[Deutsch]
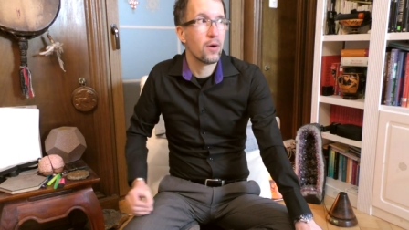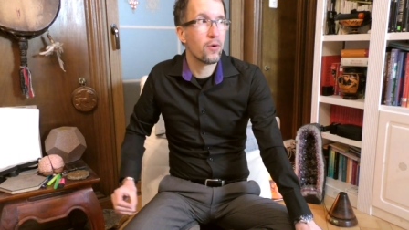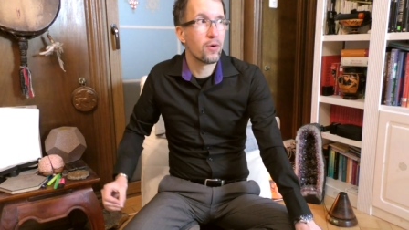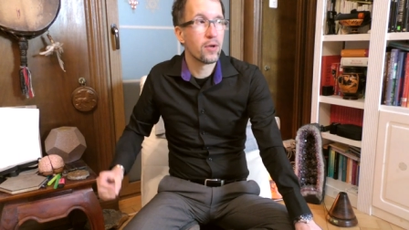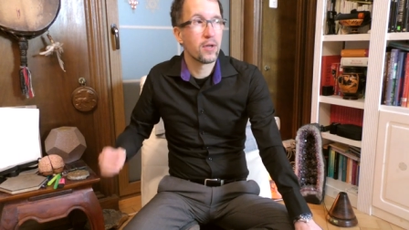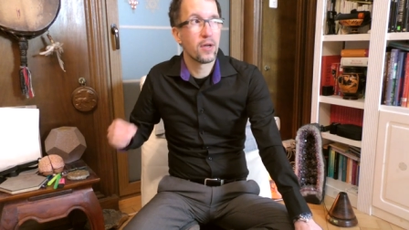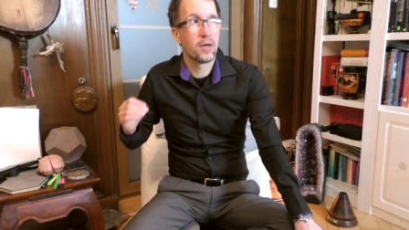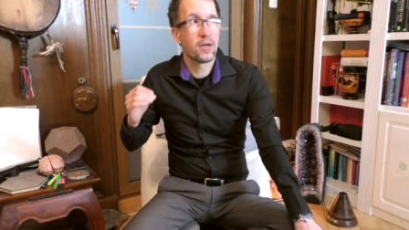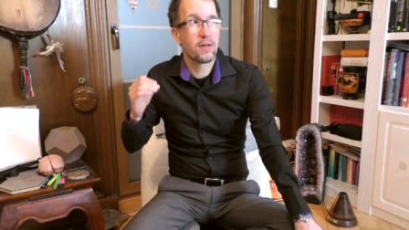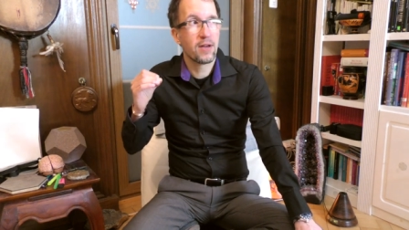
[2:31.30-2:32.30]
Und
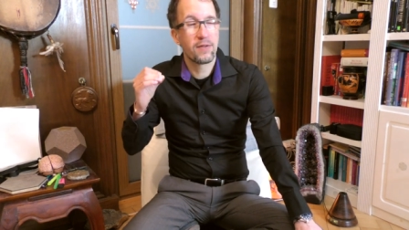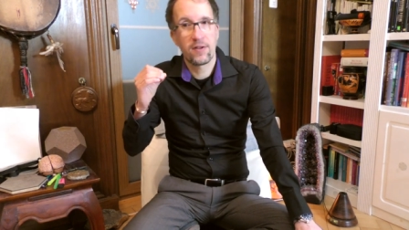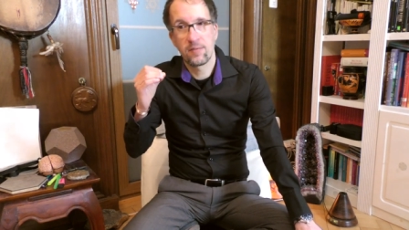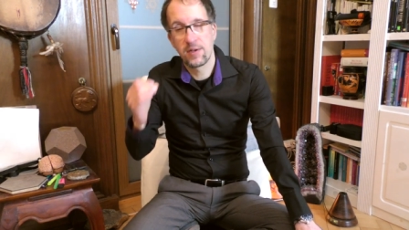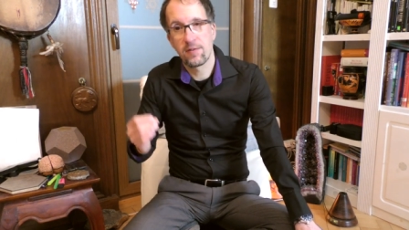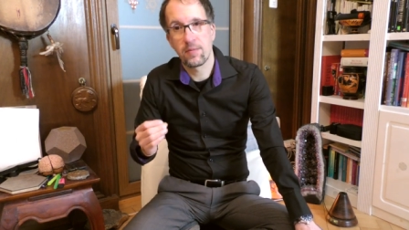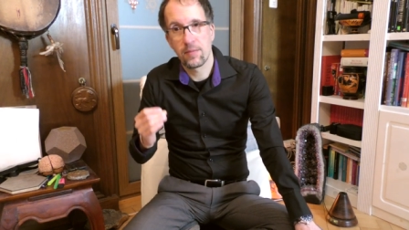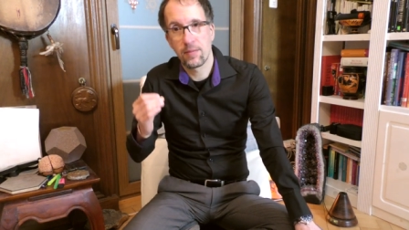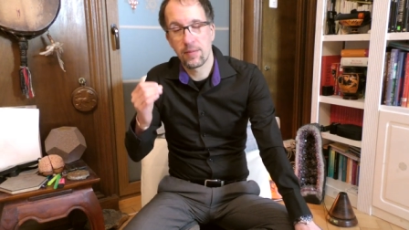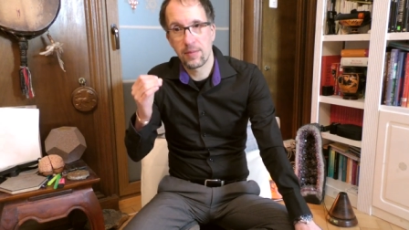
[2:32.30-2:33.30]
äh, das hat was mit,
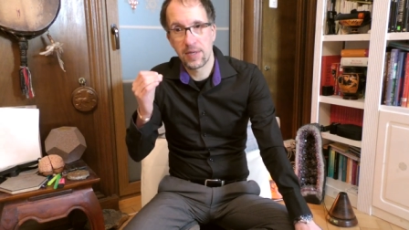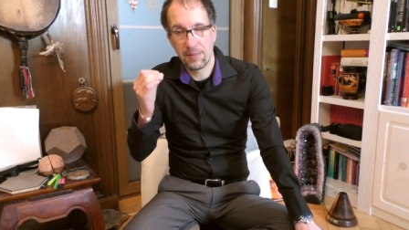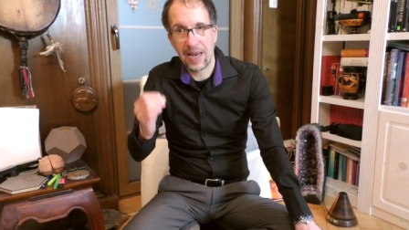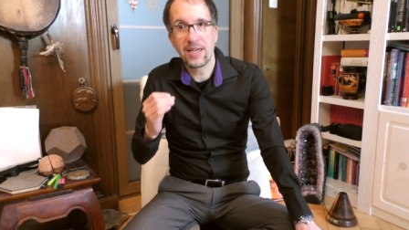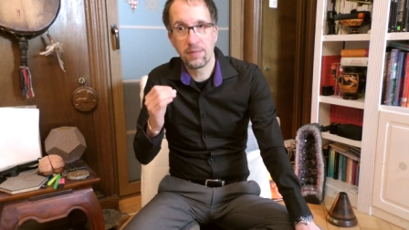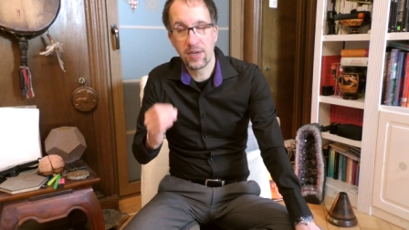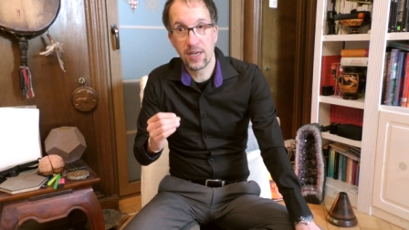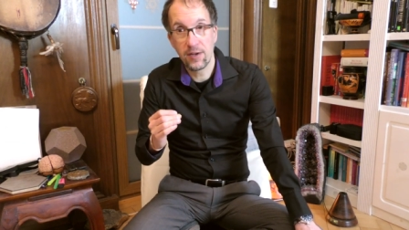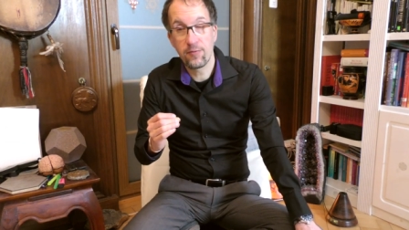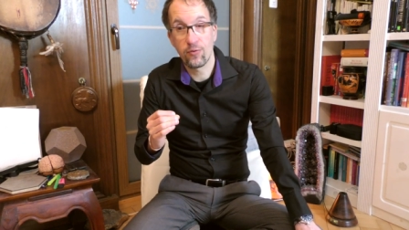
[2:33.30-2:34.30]
diesem, mit dem gleichen
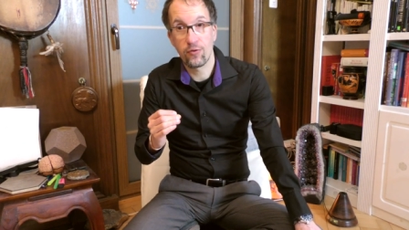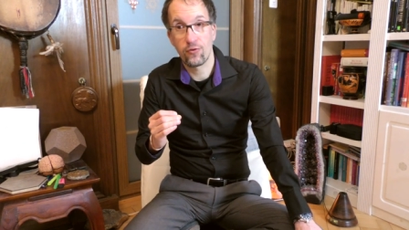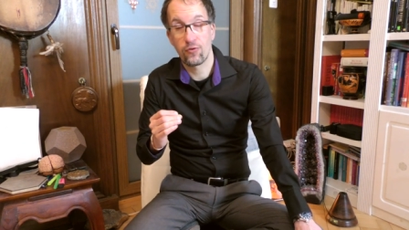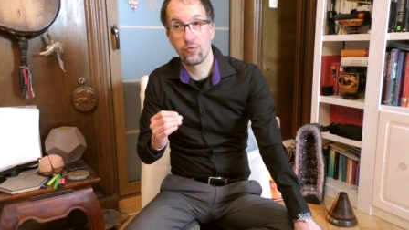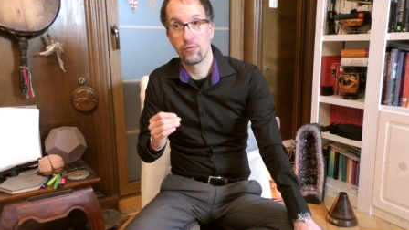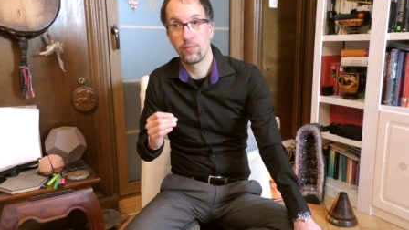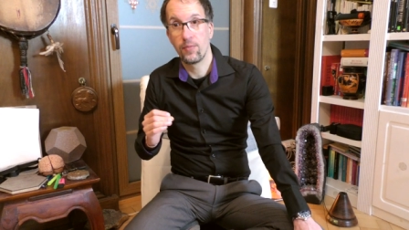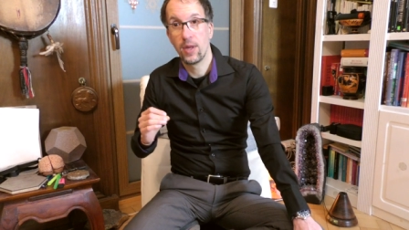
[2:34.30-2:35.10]
Mechanismus zu tun,